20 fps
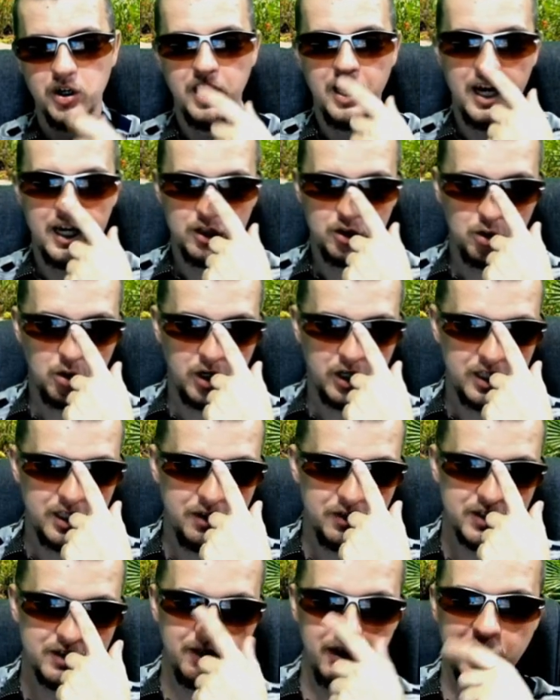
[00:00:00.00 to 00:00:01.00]
а то они в
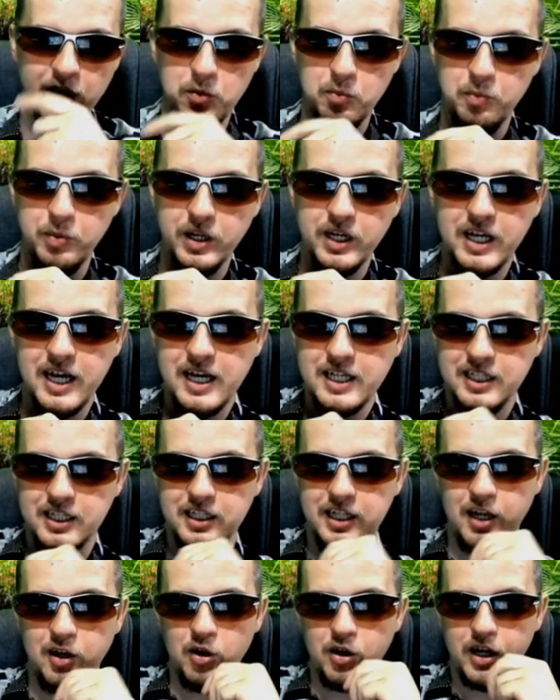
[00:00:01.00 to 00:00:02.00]
своем прекрасно
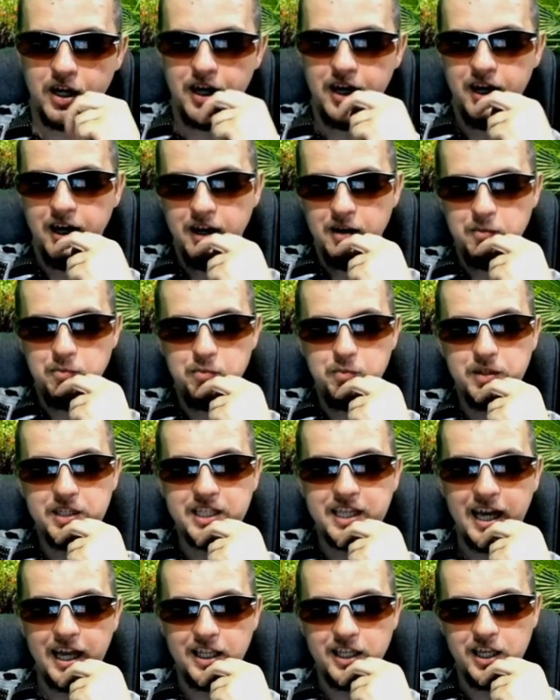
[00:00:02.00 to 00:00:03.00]
далеко
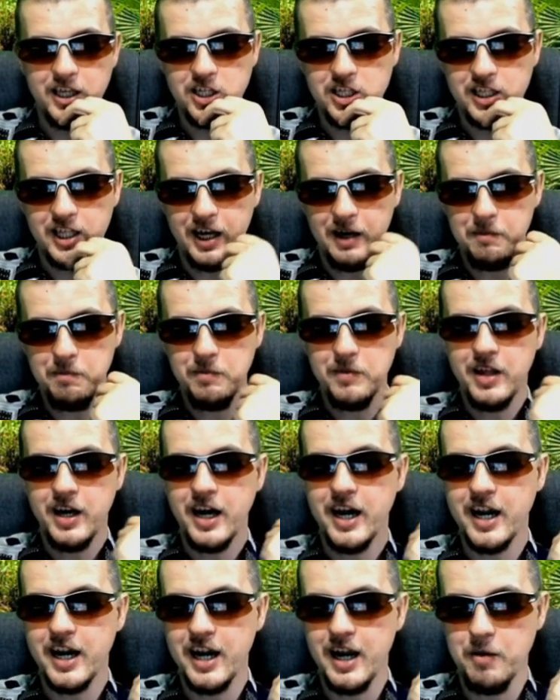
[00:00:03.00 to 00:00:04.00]
бесконечно
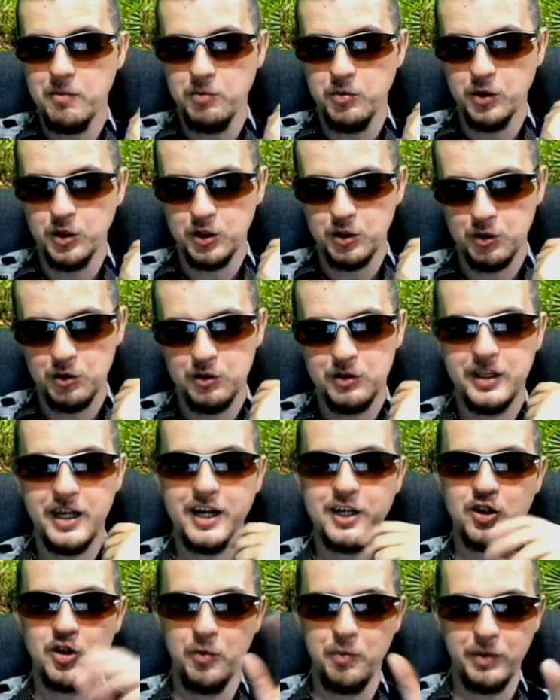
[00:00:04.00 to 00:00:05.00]
работают. Так
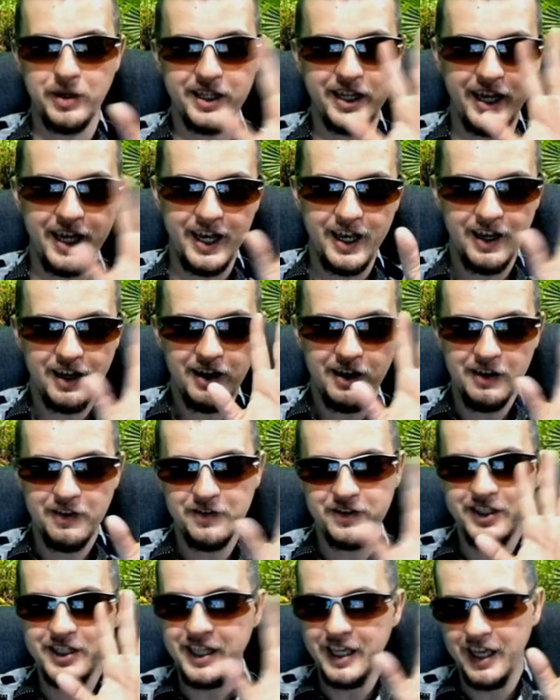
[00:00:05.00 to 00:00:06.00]
что ПД
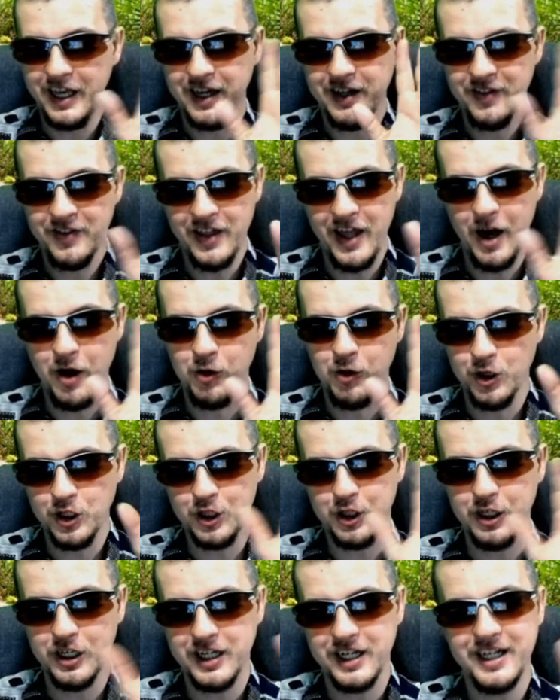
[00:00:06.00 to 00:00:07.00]
все на
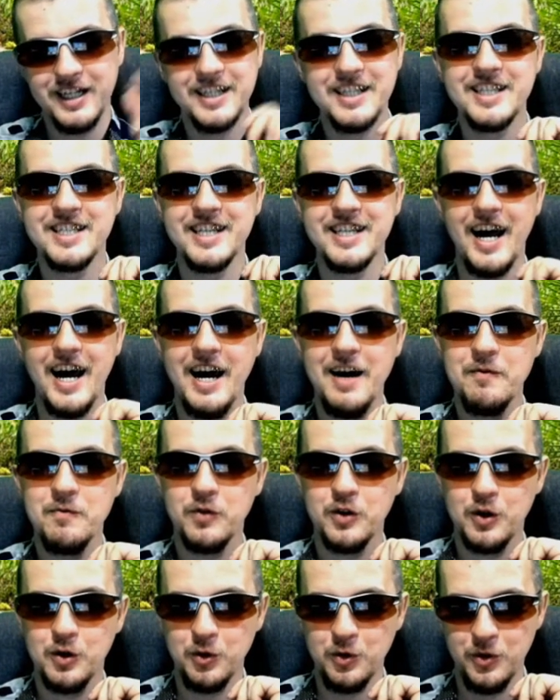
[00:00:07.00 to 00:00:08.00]
отдых за
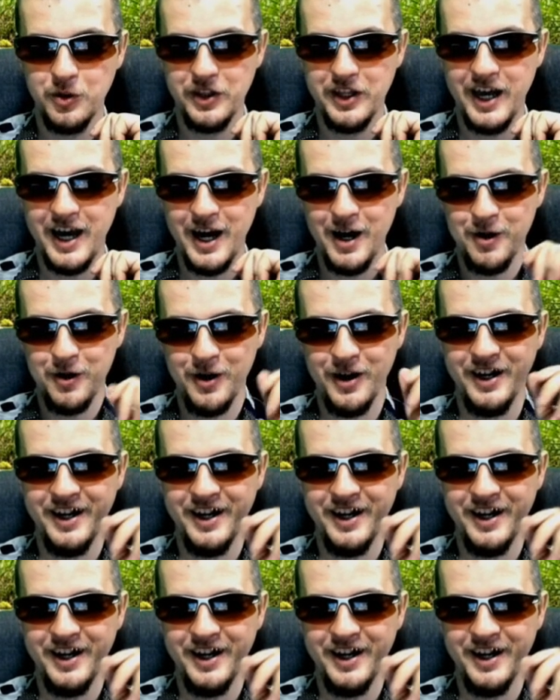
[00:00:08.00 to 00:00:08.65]
Кундао.